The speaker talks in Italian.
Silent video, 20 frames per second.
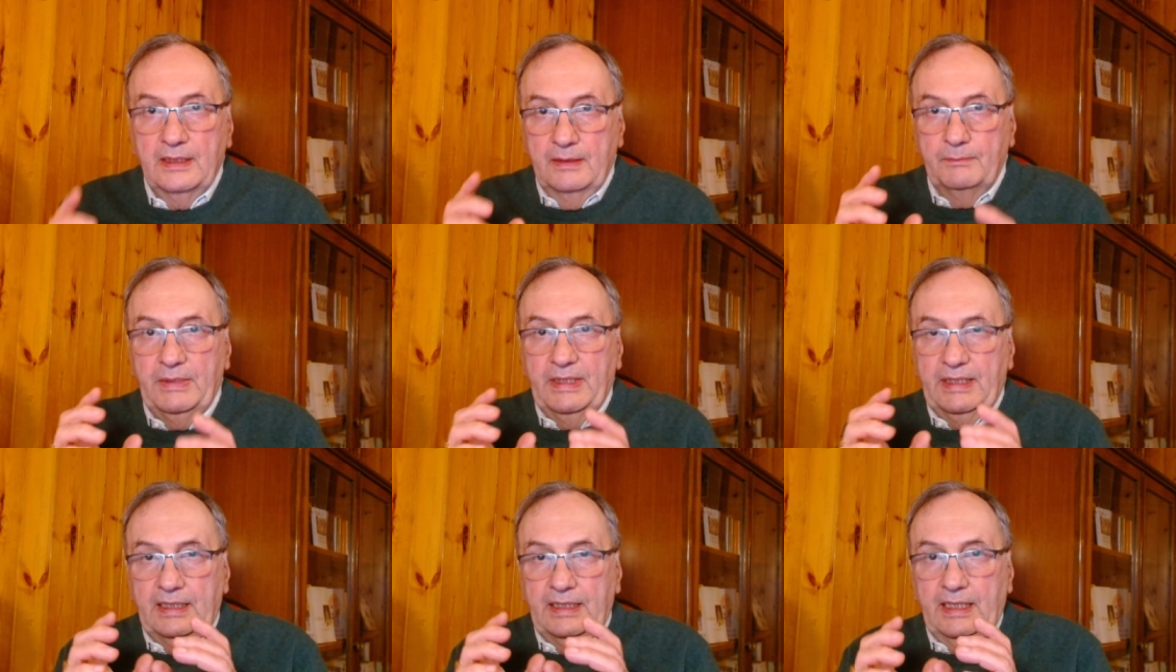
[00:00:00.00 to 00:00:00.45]

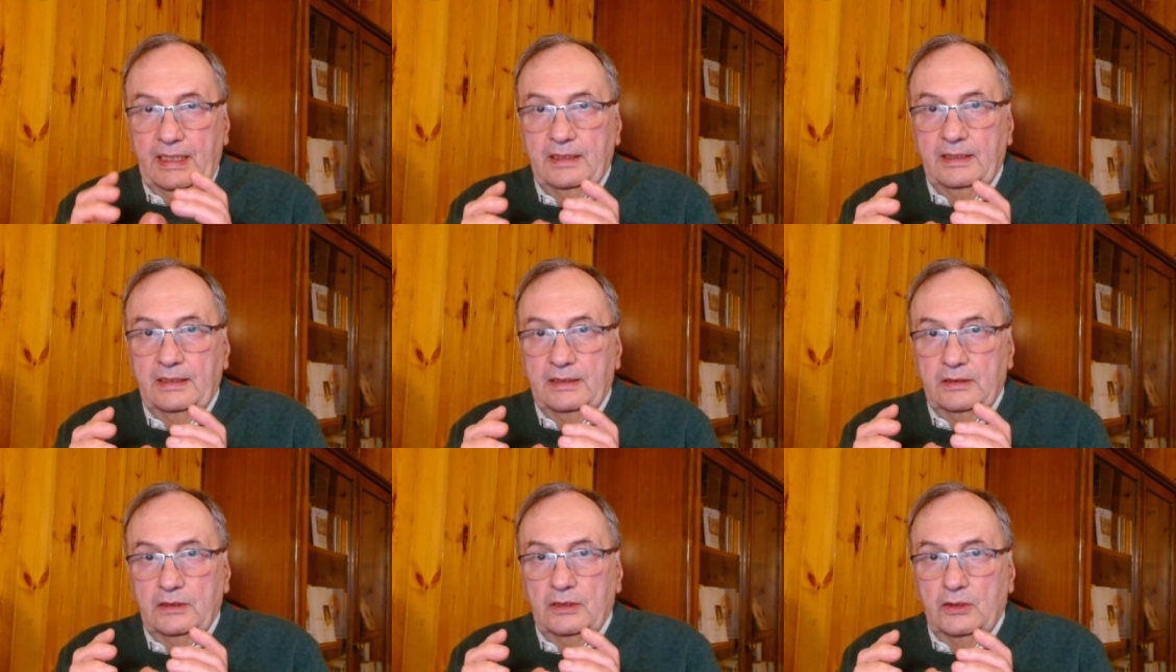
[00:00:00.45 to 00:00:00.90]
perché
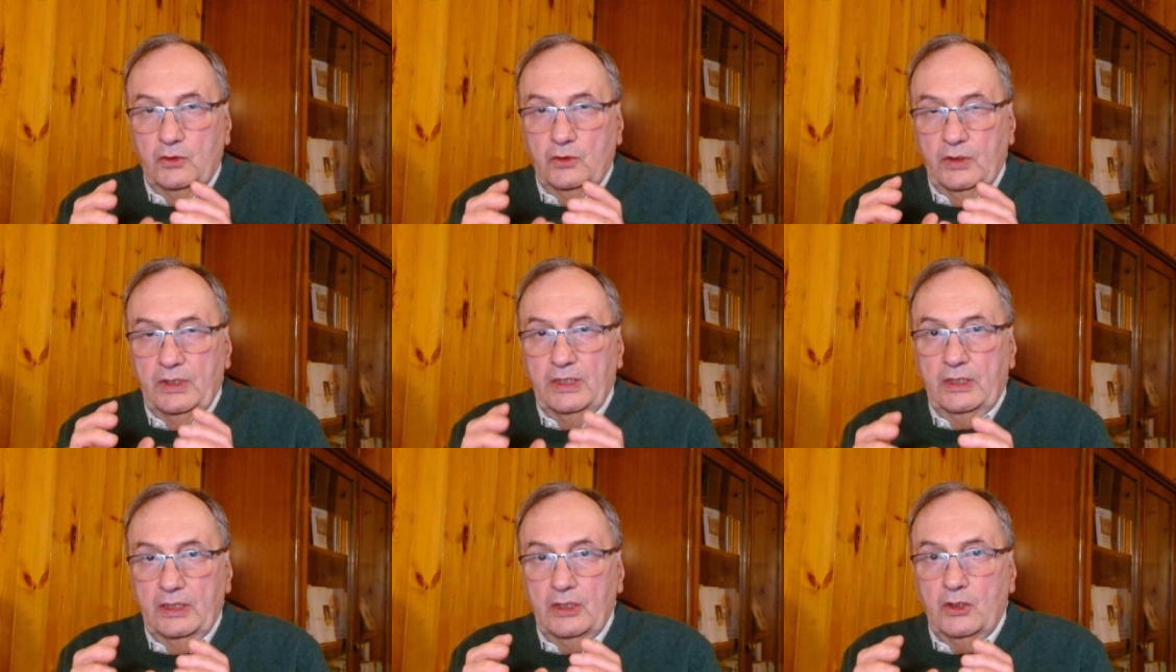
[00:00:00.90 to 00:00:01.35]

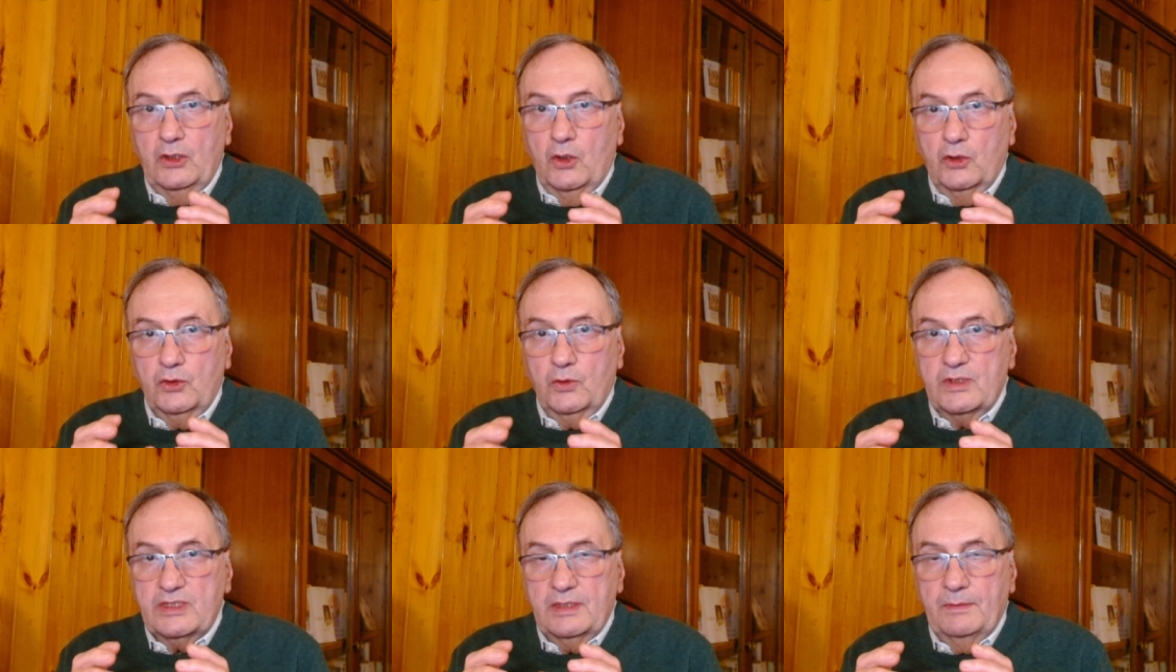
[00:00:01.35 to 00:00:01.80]

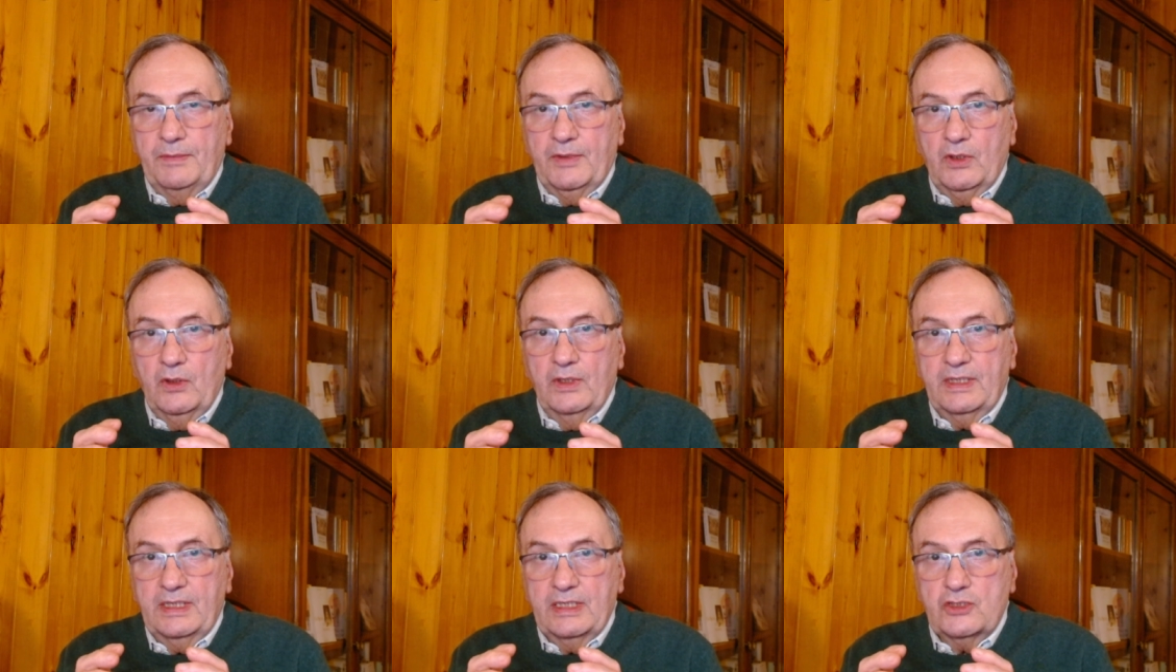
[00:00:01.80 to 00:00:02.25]
ricordo queste
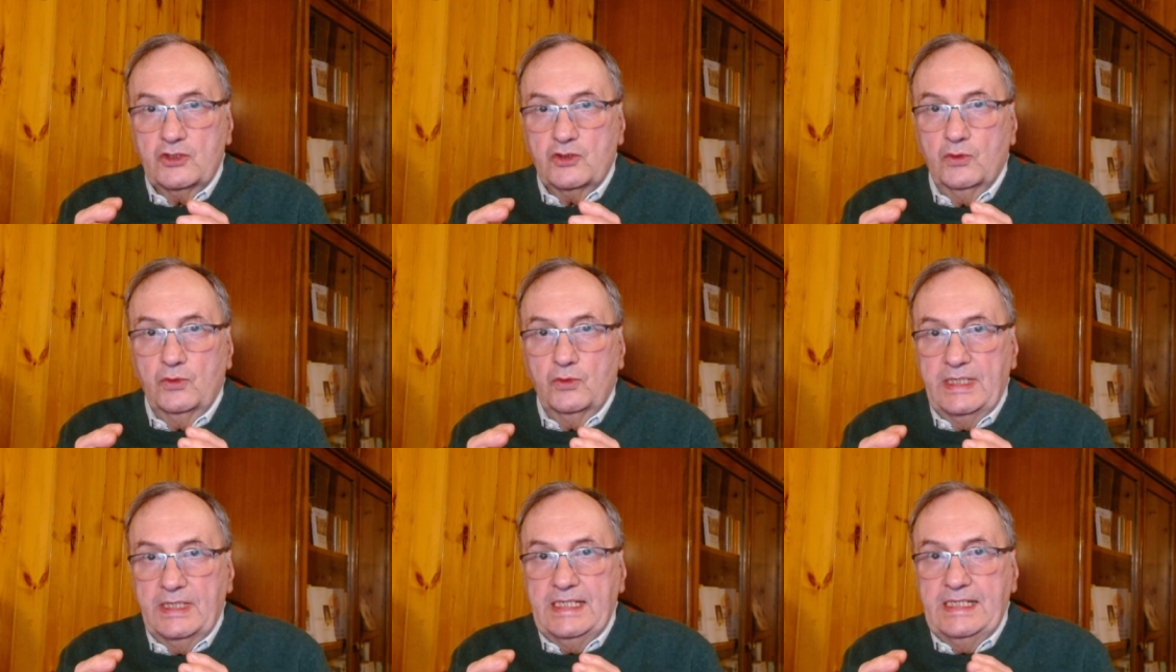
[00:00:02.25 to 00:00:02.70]
parole che
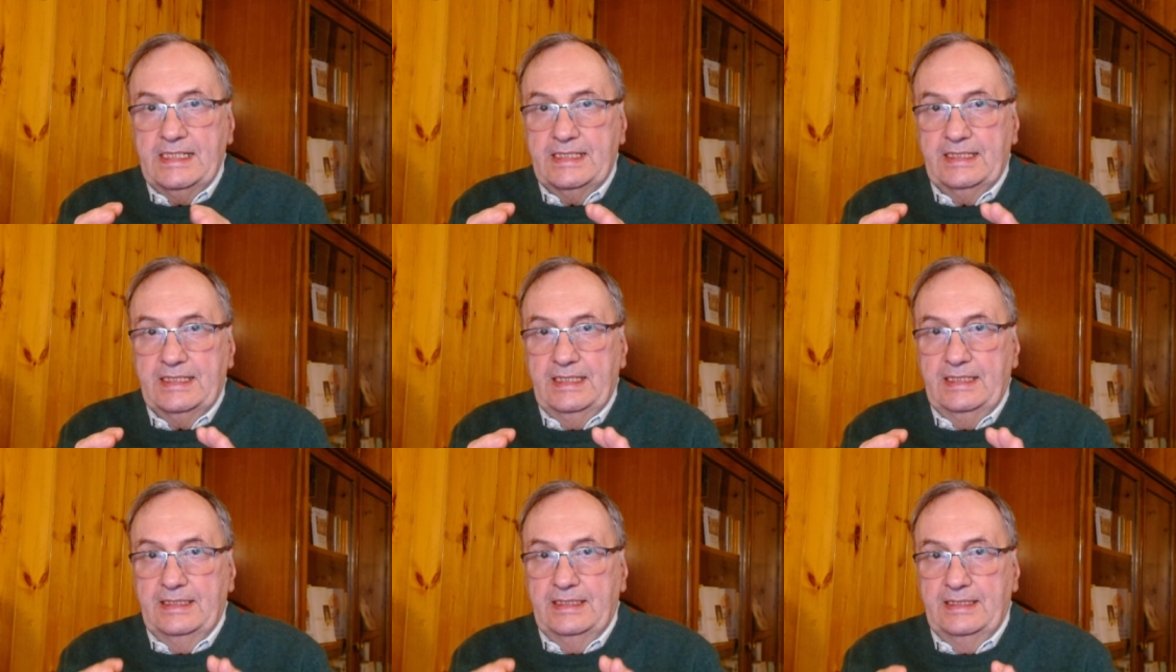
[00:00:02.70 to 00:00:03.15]
sono
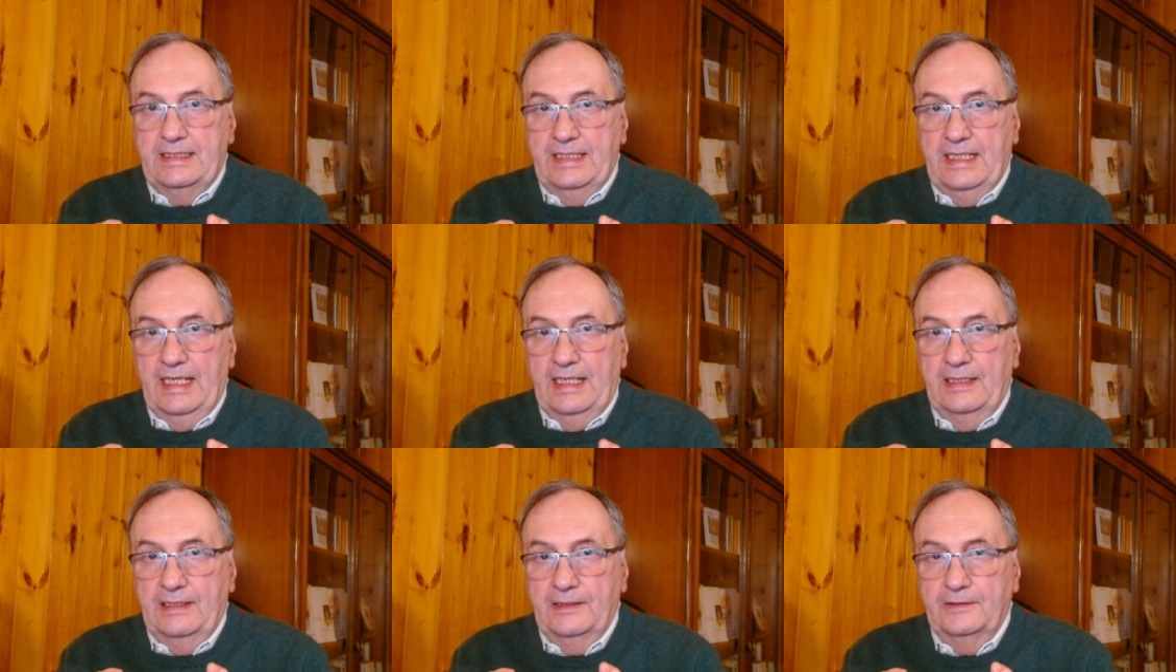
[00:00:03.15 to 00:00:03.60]

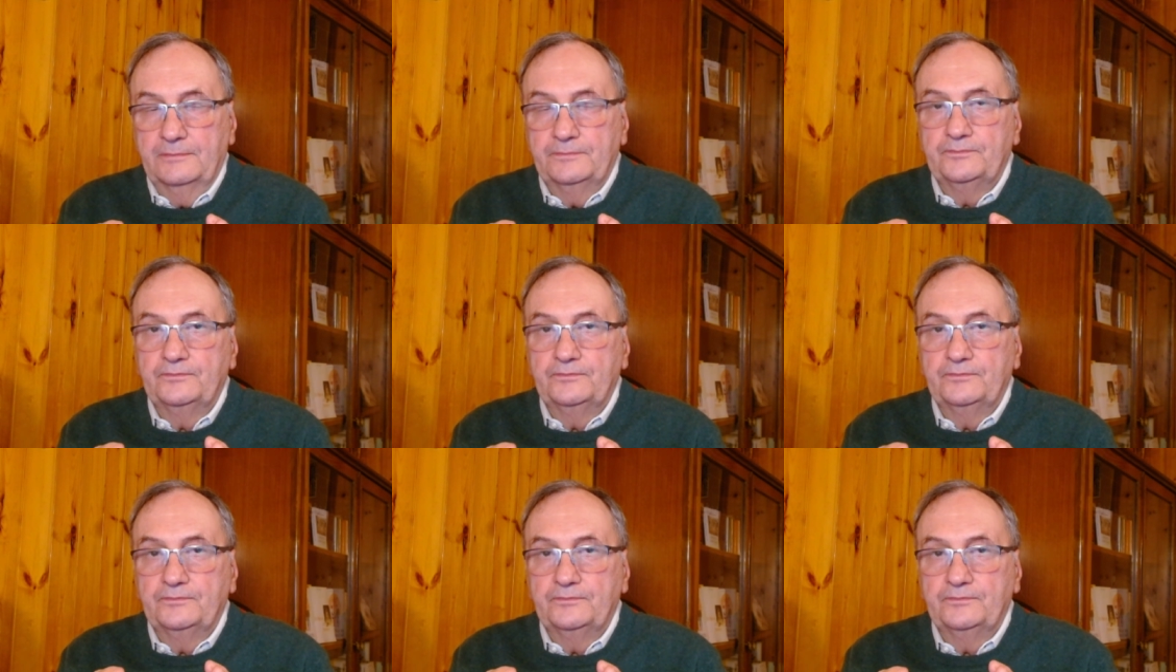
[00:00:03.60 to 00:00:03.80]
essenziali